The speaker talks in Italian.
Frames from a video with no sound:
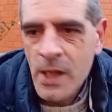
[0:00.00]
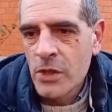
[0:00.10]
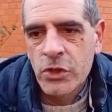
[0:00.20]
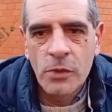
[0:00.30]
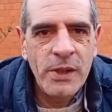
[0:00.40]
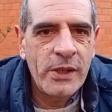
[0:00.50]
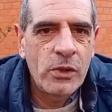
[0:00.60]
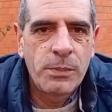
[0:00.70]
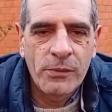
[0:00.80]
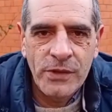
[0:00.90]
Siccome
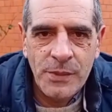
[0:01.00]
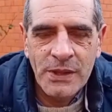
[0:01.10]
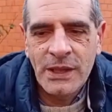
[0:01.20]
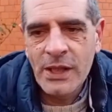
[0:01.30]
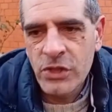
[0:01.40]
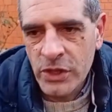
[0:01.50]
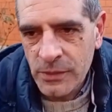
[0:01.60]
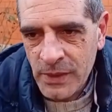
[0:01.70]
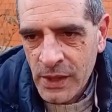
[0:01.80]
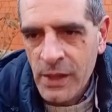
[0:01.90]
erano provvedimenti
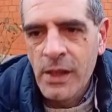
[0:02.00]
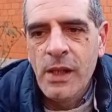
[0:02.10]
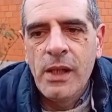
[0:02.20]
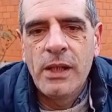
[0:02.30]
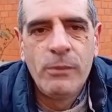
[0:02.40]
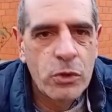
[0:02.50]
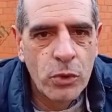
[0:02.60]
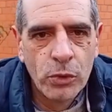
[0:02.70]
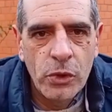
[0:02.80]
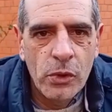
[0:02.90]
legittimi il mio
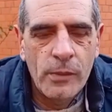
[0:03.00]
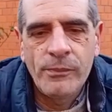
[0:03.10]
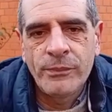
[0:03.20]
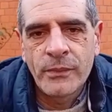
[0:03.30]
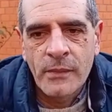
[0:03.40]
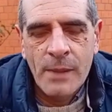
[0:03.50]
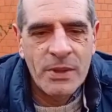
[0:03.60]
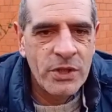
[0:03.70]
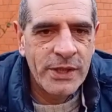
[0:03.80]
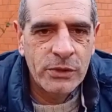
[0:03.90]
studio mh, ha
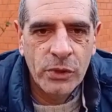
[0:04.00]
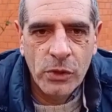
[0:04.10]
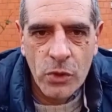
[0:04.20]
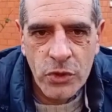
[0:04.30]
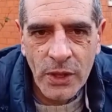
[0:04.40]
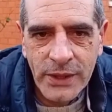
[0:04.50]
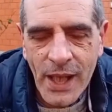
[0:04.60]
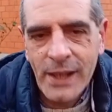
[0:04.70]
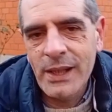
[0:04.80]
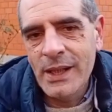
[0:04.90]
presentato ricorso al
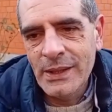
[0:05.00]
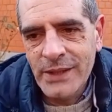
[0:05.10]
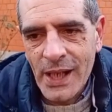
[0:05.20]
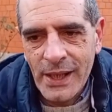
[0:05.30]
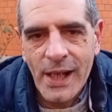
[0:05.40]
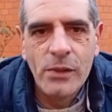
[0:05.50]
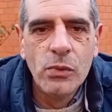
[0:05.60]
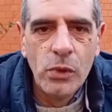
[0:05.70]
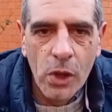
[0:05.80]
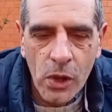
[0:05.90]
TAR e il TAR
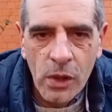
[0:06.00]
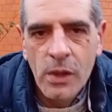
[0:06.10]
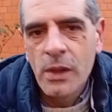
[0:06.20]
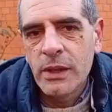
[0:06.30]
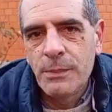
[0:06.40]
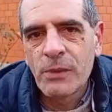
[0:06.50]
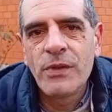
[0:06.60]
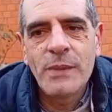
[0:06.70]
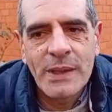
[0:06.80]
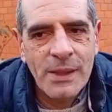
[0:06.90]
annullò i
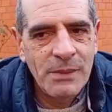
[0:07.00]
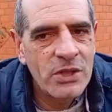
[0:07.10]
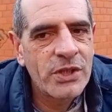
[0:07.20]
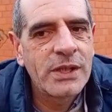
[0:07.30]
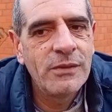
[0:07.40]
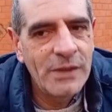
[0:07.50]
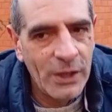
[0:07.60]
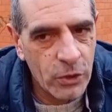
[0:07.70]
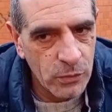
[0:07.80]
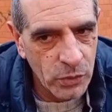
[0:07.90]
provvedimenti amministrativi del
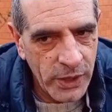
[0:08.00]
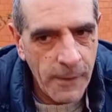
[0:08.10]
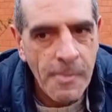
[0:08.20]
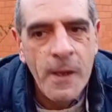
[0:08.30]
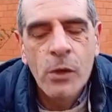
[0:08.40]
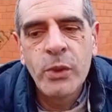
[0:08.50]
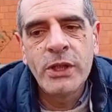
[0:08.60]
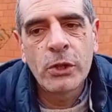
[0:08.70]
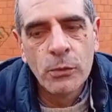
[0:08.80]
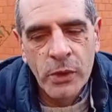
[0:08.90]
comune. Quindi
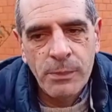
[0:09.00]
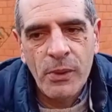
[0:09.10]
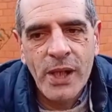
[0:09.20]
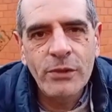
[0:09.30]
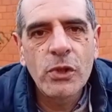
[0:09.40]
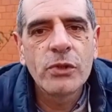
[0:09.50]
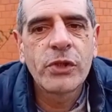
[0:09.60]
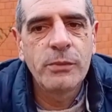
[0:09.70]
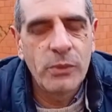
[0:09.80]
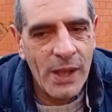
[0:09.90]
il comune poi andò in
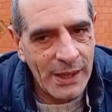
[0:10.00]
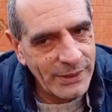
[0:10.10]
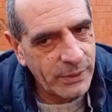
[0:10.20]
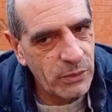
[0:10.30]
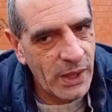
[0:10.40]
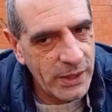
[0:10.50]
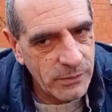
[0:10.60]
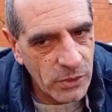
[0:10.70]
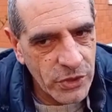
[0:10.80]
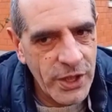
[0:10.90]
tribunale, al tribunale di
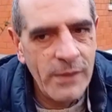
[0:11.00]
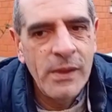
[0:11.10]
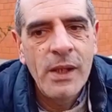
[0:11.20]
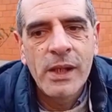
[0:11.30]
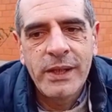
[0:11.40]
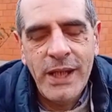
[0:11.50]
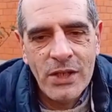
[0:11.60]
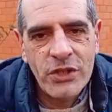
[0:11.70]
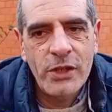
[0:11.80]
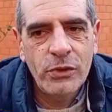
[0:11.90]
Monza,
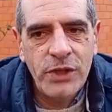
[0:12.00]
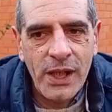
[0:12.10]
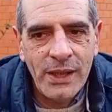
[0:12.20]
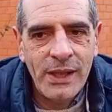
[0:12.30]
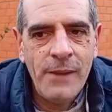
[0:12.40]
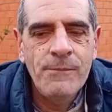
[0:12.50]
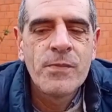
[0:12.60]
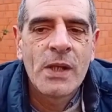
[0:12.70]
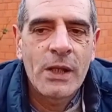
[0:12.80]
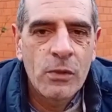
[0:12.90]
chiese e ottenne
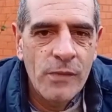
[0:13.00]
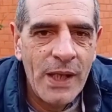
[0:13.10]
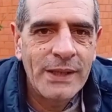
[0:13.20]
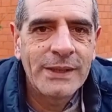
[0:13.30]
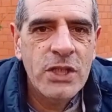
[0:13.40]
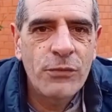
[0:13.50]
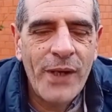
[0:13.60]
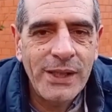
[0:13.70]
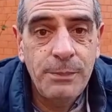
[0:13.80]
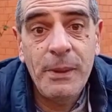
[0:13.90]
la convalida di
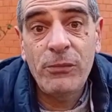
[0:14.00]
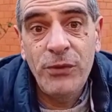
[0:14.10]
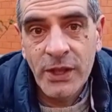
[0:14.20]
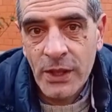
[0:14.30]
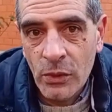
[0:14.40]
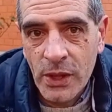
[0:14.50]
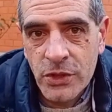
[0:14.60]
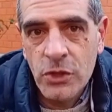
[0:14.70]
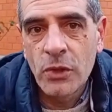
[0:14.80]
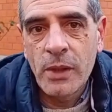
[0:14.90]
sfratti per finita
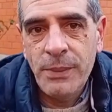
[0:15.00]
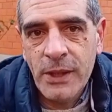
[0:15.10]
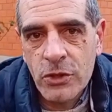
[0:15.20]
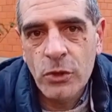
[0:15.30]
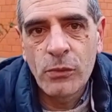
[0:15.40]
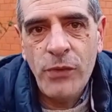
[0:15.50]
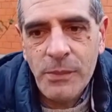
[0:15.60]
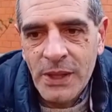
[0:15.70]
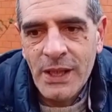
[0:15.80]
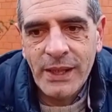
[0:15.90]
locazione perché sono
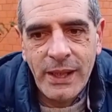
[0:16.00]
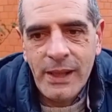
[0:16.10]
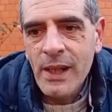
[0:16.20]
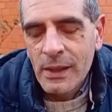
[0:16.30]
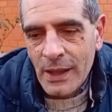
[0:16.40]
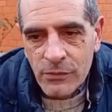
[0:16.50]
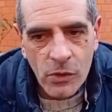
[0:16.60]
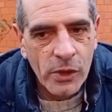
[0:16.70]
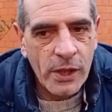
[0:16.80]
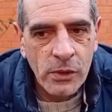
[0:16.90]
famiglie che
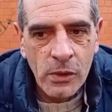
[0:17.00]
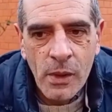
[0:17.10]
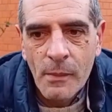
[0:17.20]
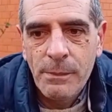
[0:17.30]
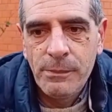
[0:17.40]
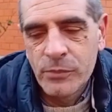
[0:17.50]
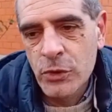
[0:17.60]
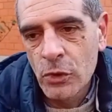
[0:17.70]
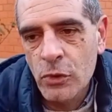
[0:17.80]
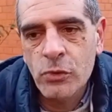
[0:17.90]
lavorano,
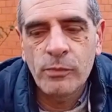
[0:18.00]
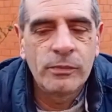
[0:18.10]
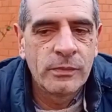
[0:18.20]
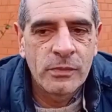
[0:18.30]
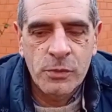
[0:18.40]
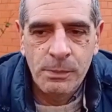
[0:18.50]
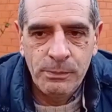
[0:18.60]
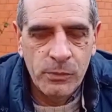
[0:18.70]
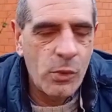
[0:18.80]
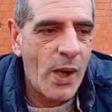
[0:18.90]
sono mh, mm,
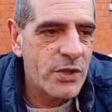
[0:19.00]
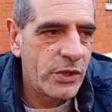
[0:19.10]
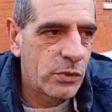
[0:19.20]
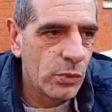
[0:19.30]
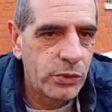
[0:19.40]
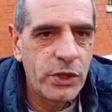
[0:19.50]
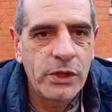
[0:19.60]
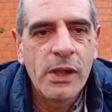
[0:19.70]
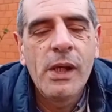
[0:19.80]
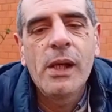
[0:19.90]
quasi tutti
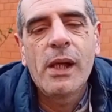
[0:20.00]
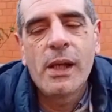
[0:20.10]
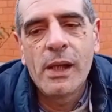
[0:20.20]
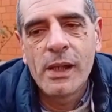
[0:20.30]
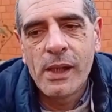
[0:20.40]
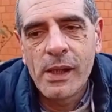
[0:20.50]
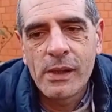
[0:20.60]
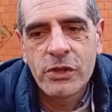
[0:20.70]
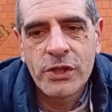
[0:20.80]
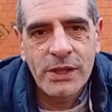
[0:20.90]
eh,
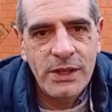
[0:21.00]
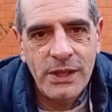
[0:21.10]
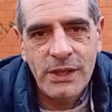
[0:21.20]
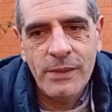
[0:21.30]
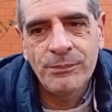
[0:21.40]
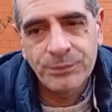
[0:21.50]
cittadini